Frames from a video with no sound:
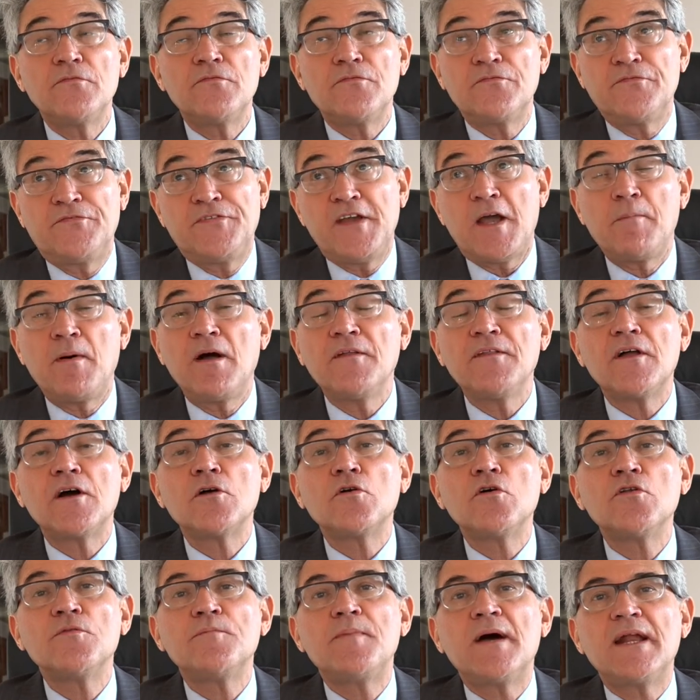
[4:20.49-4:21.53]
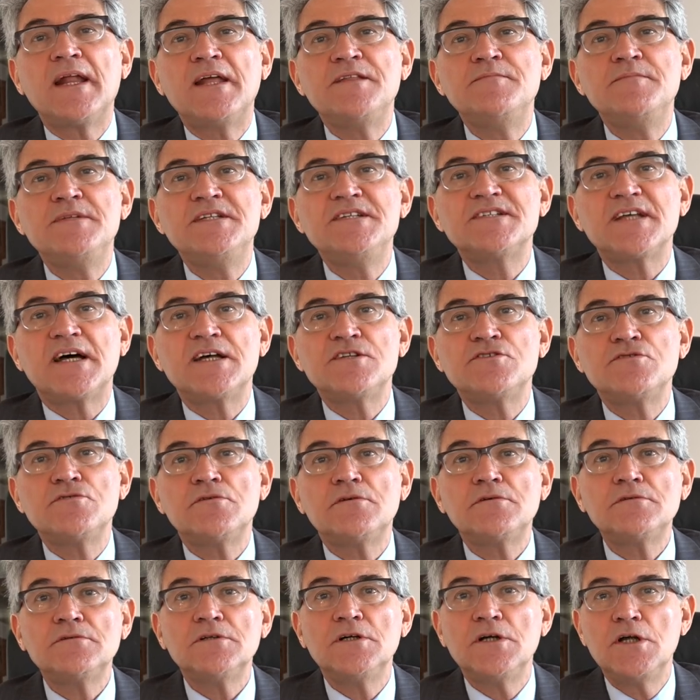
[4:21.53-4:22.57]
faire prendre en compte par
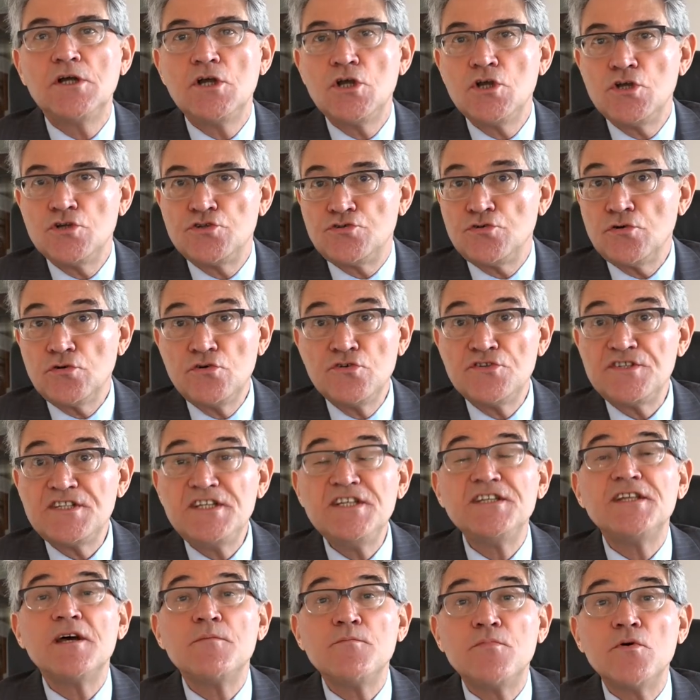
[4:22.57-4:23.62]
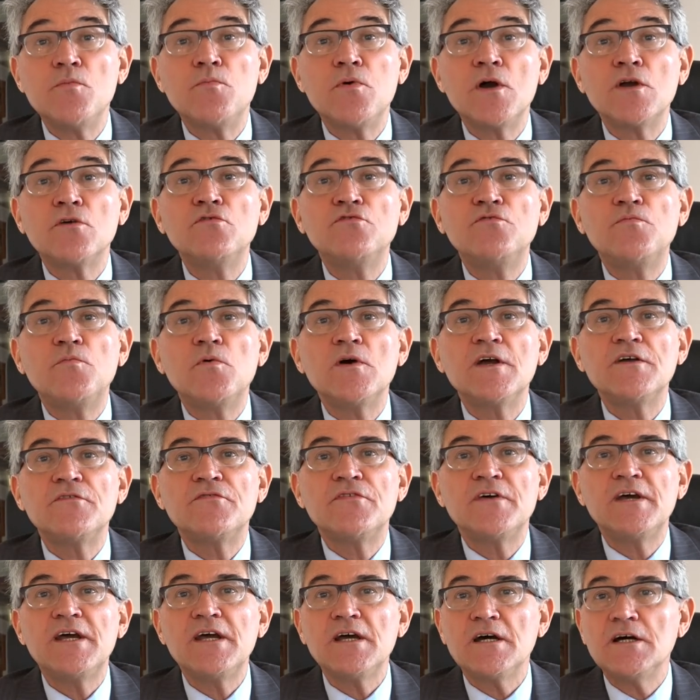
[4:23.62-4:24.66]
l'administration sur le site
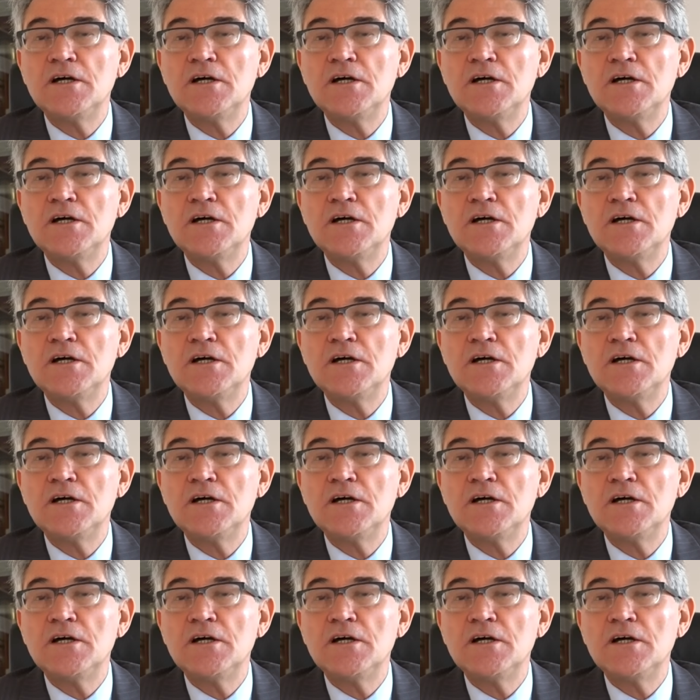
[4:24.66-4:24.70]
impôt.gouv.fr